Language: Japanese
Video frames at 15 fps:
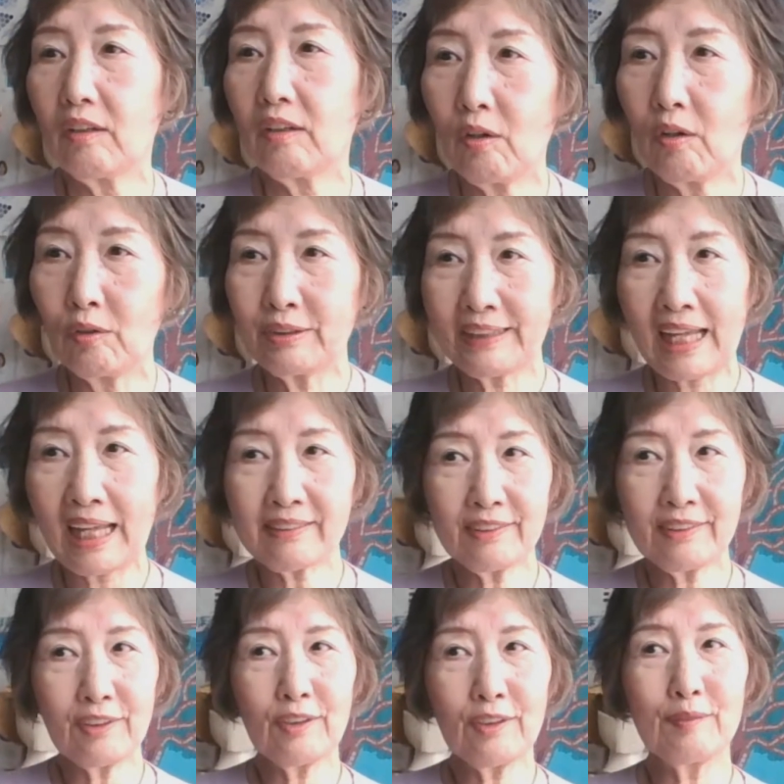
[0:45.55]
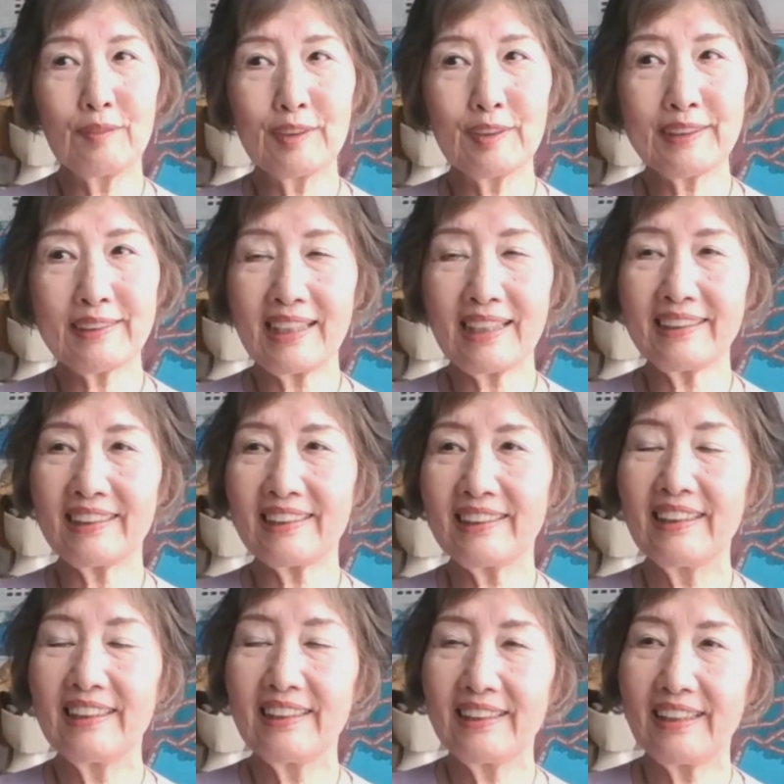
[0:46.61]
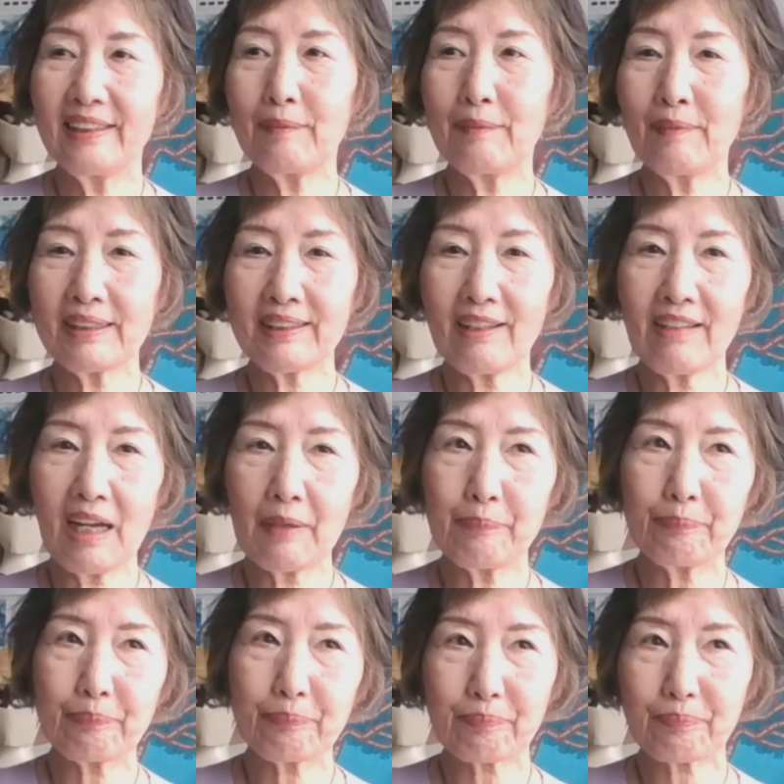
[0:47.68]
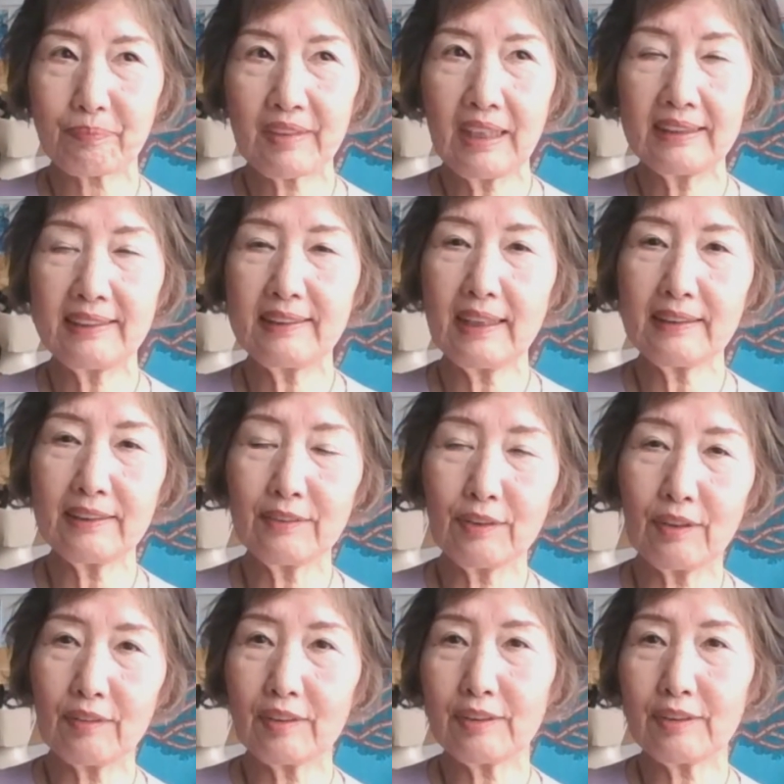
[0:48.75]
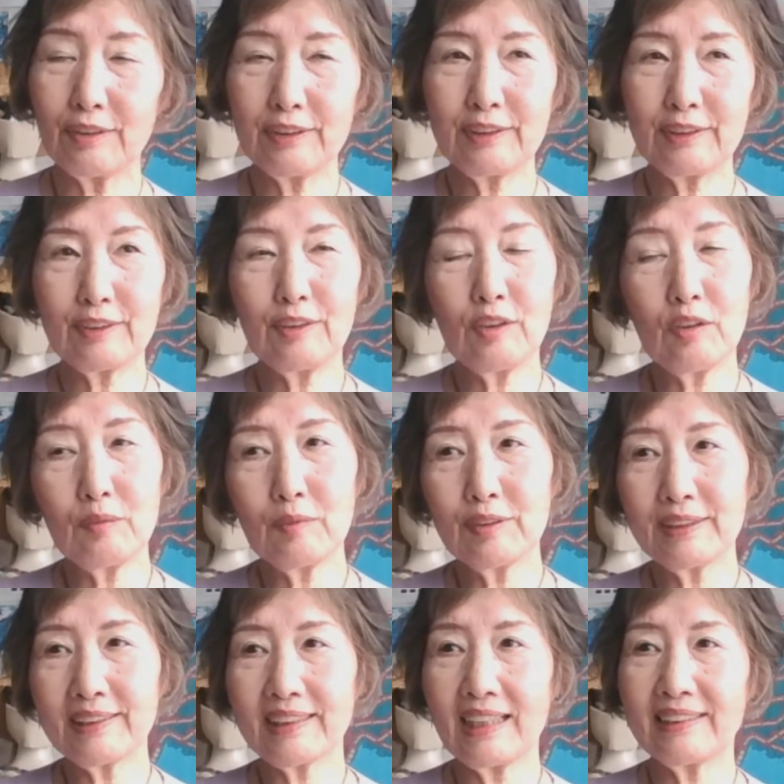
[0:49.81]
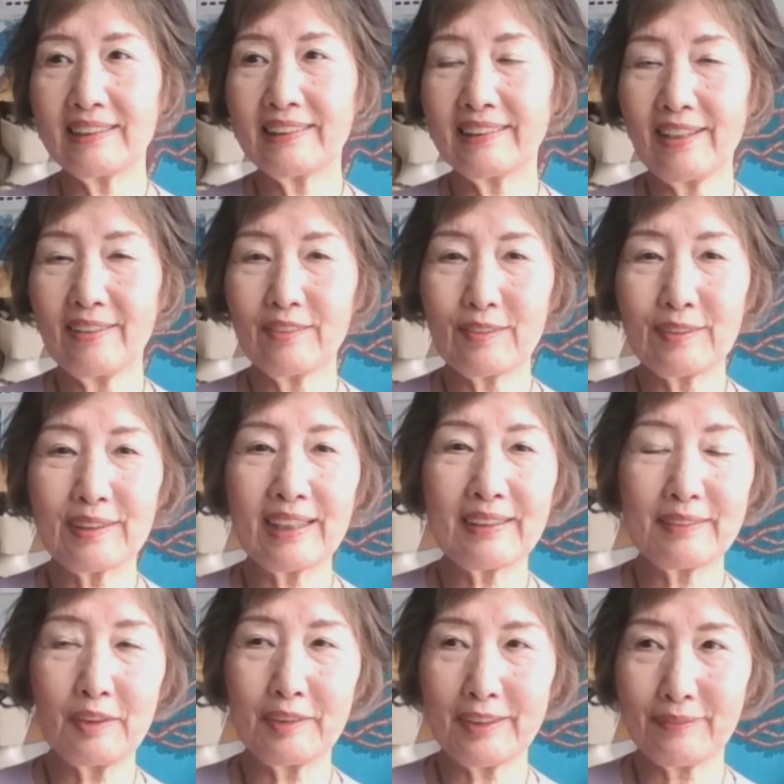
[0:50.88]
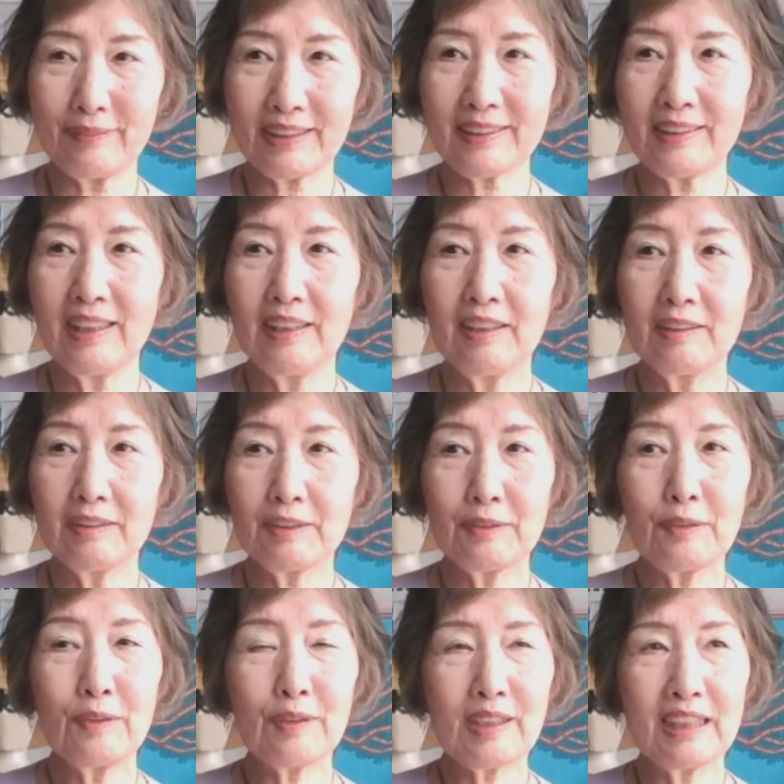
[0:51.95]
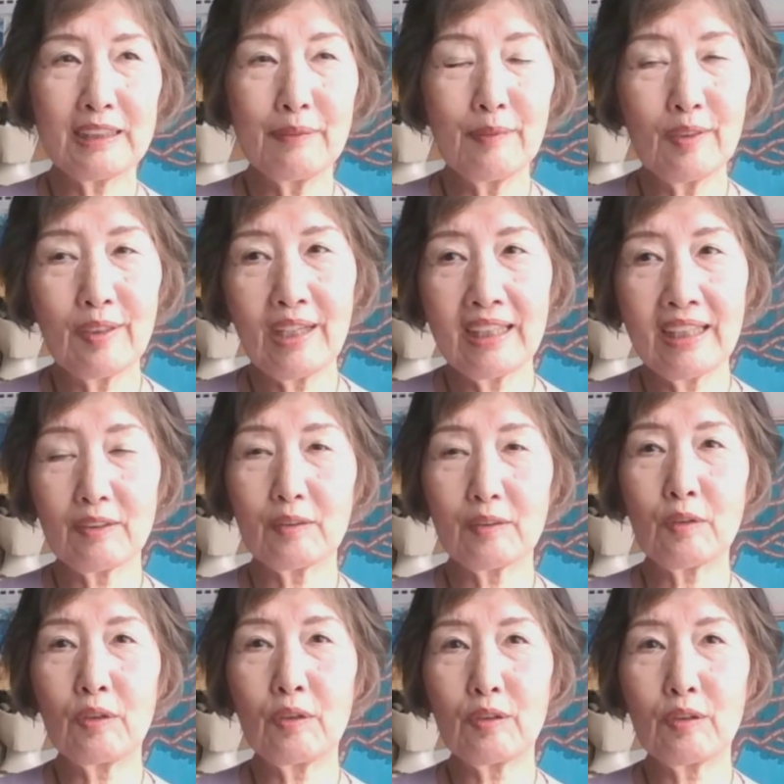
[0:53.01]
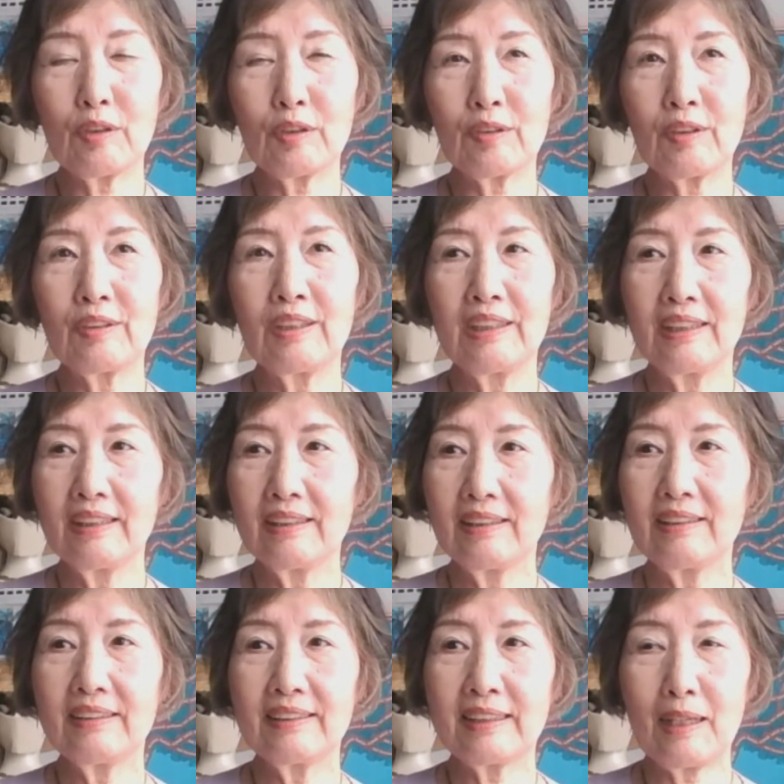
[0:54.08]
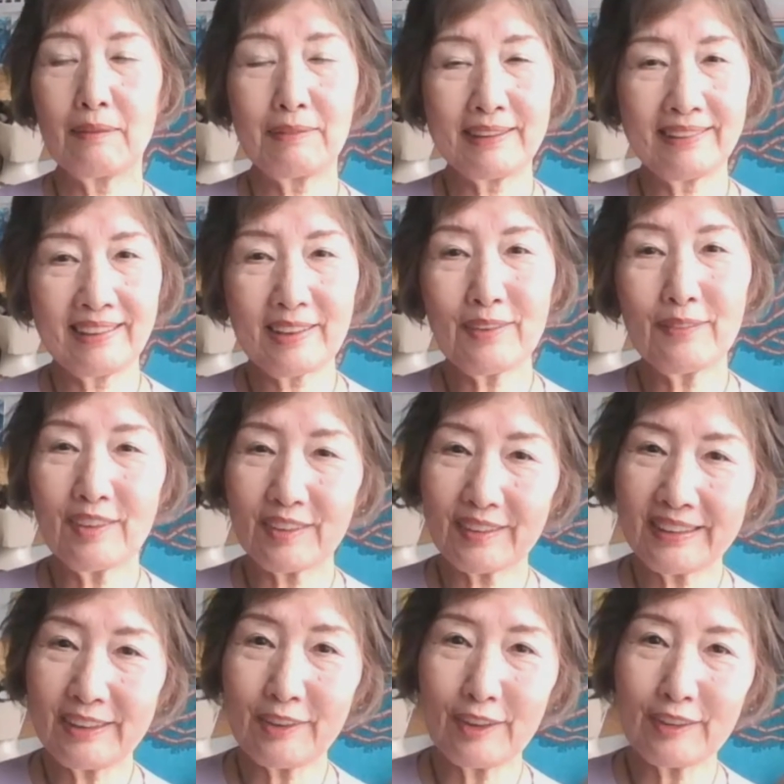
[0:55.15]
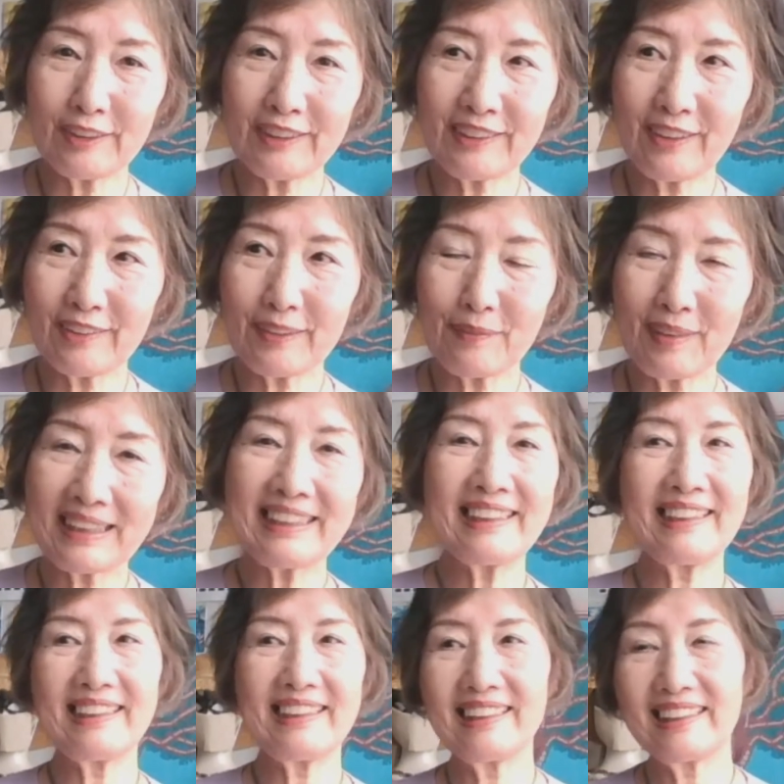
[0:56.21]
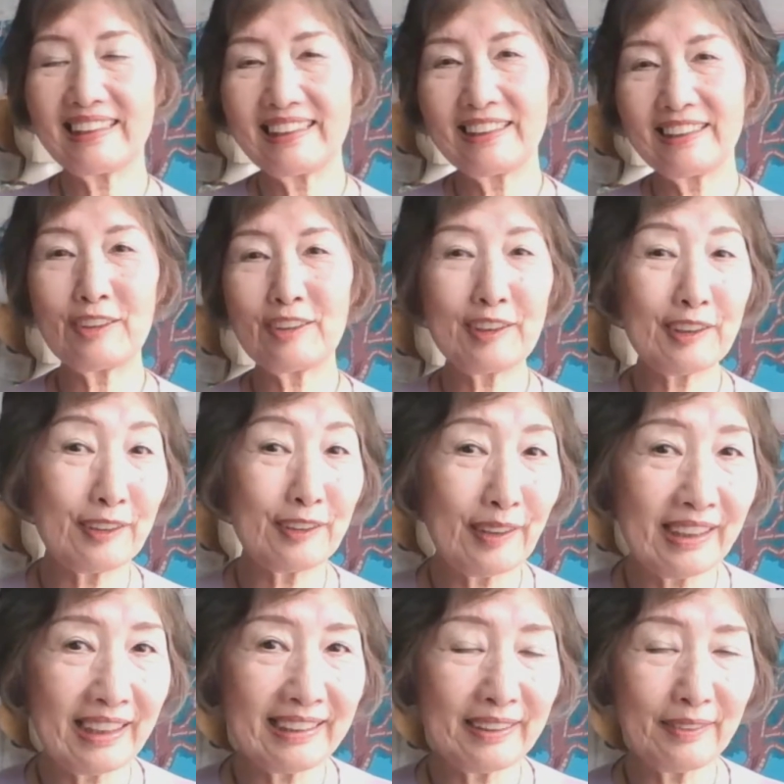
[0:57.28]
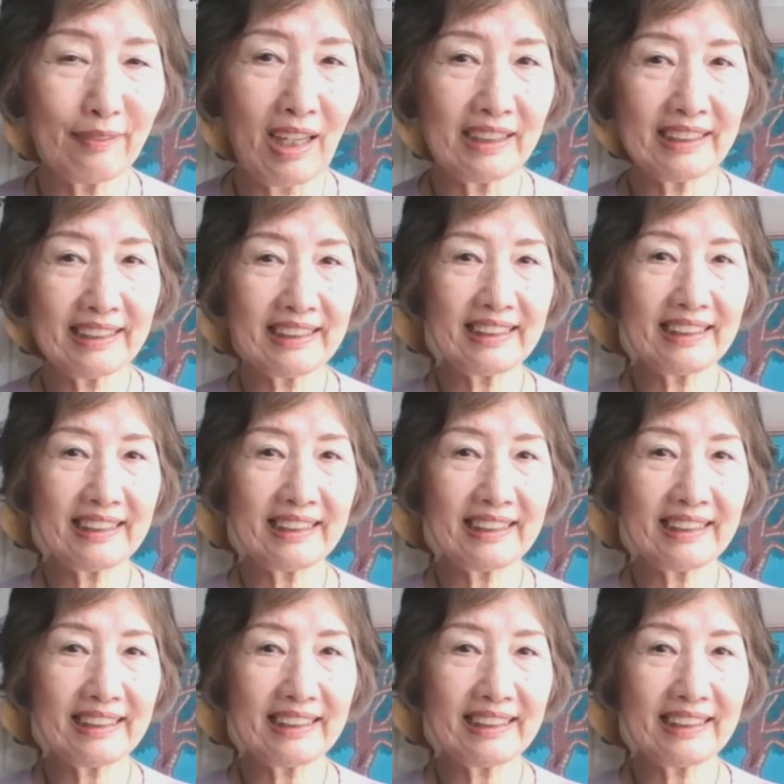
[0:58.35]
えー、お宅を訪問したり、えー、または施設の居室を訪問したりして行っておりますその他にもあの同行サービスなどもいろいろしておりますよろしくお願いします